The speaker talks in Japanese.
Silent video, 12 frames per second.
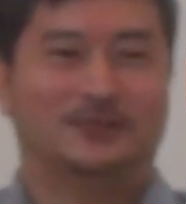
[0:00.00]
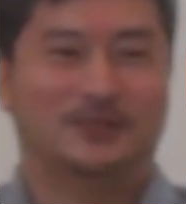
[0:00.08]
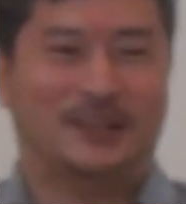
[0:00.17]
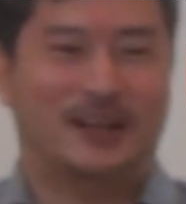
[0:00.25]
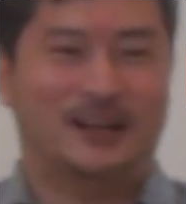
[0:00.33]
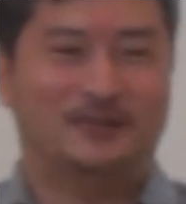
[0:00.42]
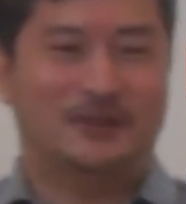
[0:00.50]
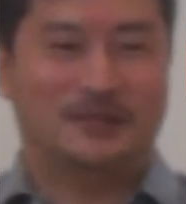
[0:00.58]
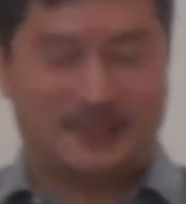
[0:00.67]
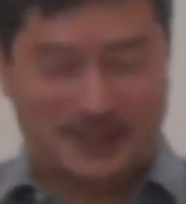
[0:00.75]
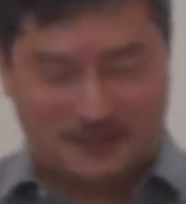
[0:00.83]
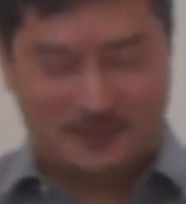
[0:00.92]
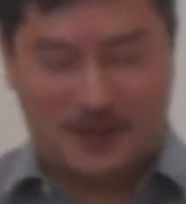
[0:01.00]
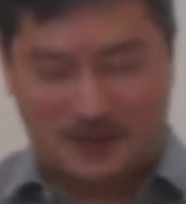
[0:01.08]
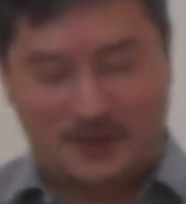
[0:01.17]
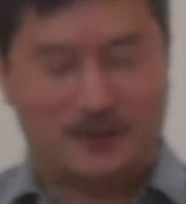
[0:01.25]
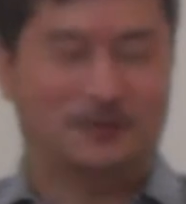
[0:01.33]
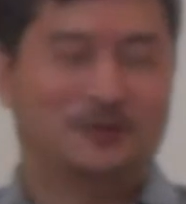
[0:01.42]
時がありました、まあ、
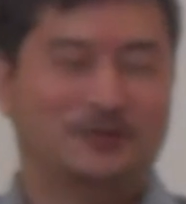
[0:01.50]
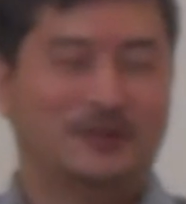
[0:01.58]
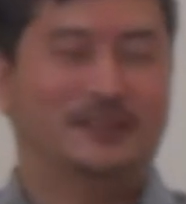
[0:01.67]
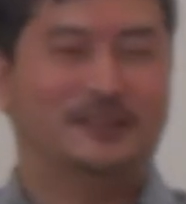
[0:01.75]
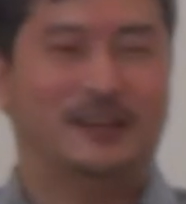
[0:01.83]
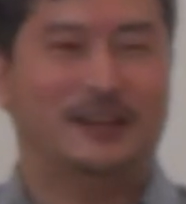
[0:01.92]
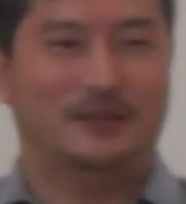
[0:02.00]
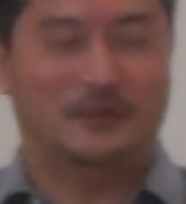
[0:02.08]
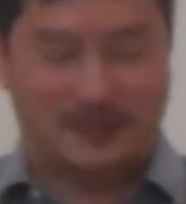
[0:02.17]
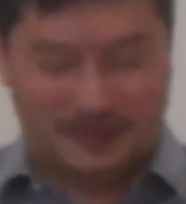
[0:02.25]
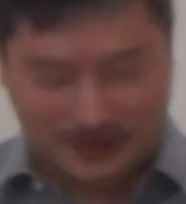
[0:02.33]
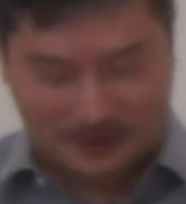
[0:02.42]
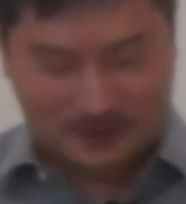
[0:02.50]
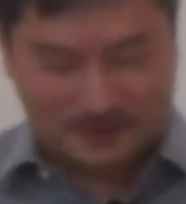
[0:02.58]
今でも訓練されてますけど